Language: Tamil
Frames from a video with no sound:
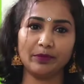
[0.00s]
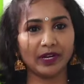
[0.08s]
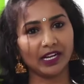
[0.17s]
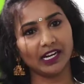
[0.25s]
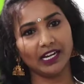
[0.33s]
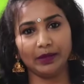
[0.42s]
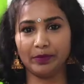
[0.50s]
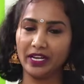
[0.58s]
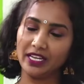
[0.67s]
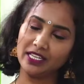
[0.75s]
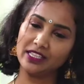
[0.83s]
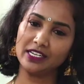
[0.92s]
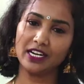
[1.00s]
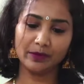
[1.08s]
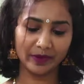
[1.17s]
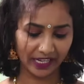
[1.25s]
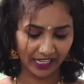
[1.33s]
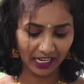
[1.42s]
கண்டிப்பா கண்டிப்பா
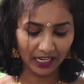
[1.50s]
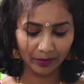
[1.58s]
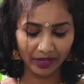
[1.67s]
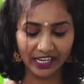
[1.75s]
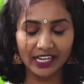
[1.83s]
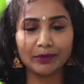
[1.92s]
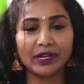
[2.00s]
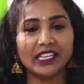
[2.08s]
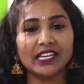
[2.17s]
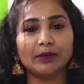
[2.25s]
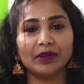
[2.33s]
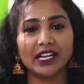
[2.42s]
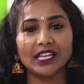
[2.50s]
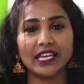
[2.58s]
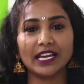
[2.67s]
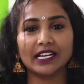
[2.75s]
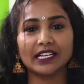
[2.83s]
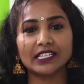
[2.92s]
எதுனாலும் பண்ணிக்கலாம் நம்ம கிட்ட பாத்தீங்க அப்படின்னா
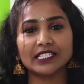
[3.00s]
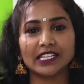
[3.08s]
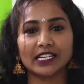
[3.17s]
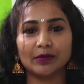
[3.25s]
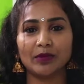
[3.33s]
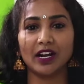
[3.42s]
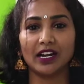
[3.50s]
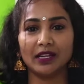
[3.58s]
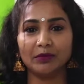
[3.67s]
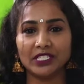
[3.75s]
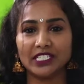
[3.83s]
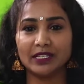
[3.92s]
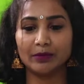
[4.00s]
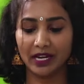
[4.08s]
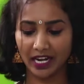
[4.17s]
எக்கச்சக்கமான மிஷின்